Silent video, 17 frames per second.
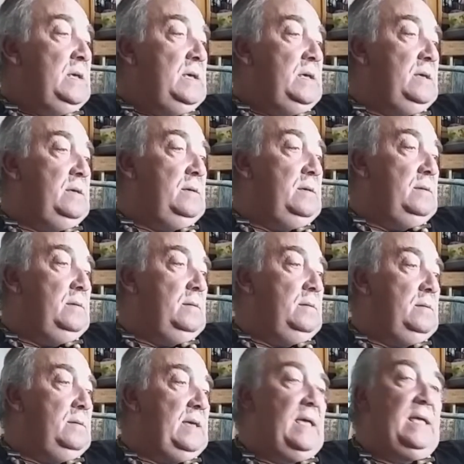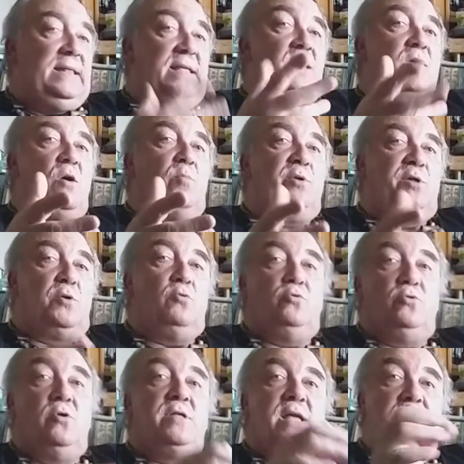et d'ailleurs, Monsieur
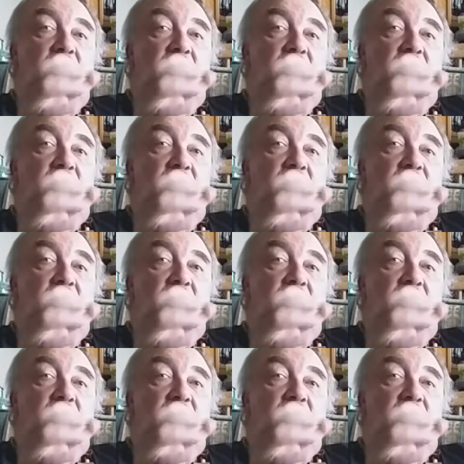Goudonnet